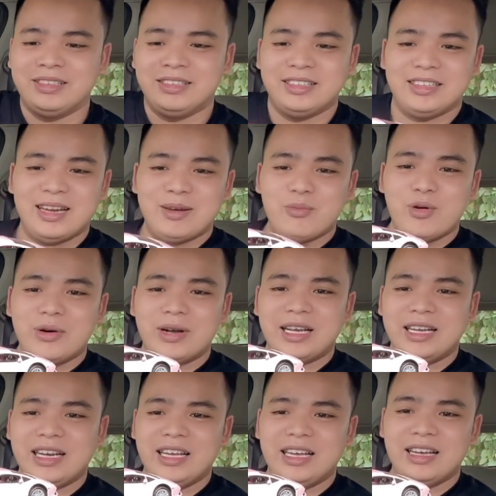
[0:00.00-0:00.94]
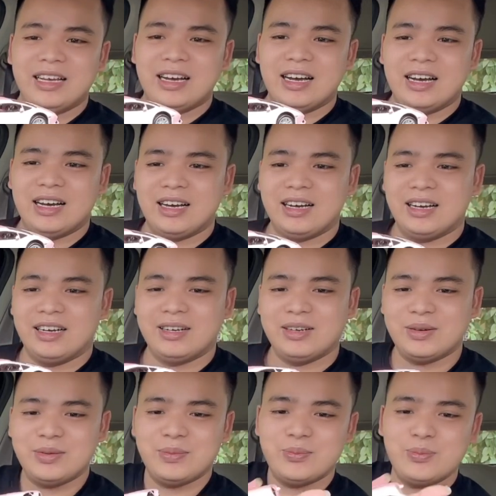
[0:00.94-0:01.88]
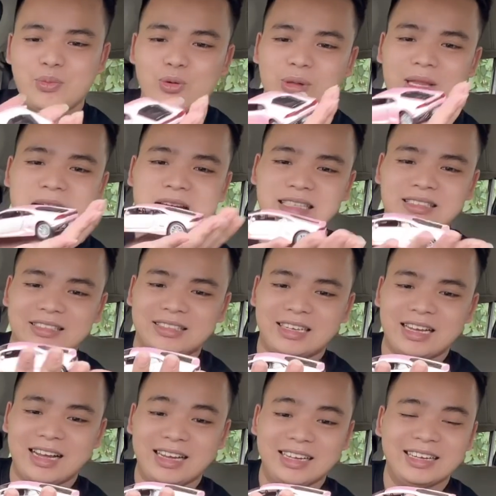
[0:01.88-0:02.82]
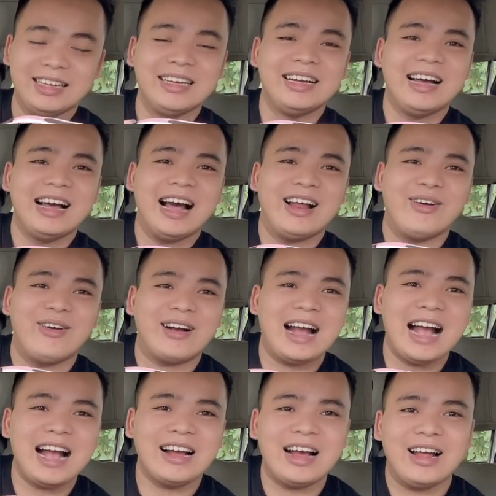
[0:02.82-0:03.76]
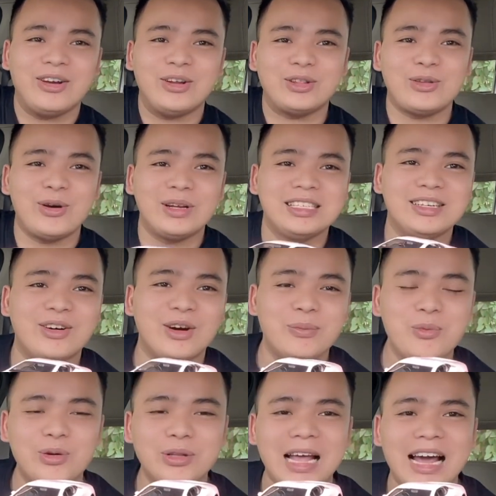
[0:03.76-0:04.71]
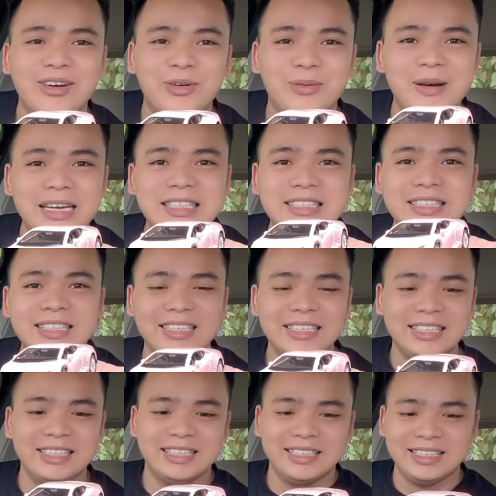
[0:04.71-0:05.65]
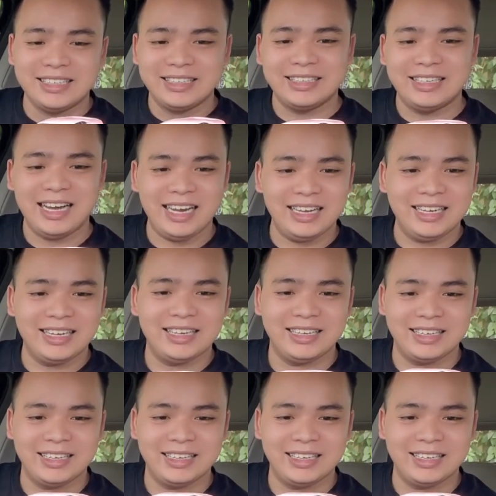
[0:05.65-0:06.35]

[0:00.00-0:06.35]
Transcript: Lamborghini Mutan. Nó khác, nó to như con Mutan của mình. Đây.